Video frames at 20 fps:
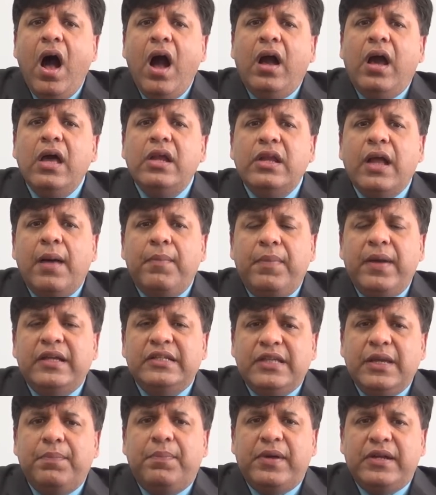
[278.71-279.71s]
अगर आप
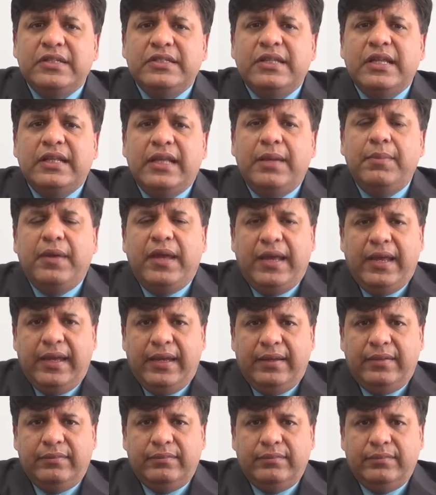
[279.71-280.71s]
ऐसी परिस्थिति में
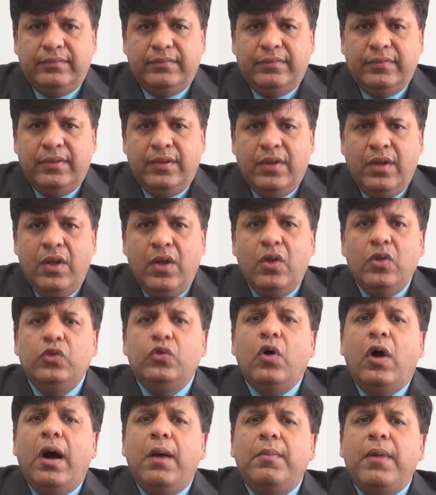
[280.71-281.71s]

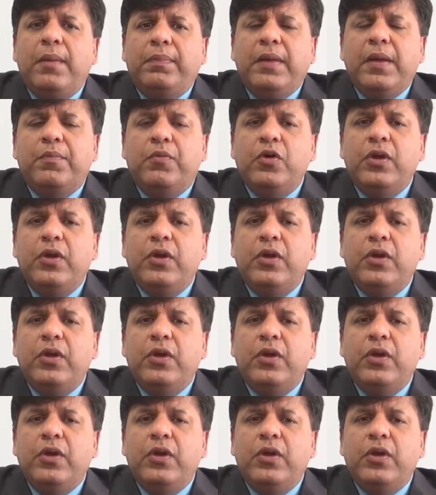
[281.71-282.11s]
हैं तो हम आपकी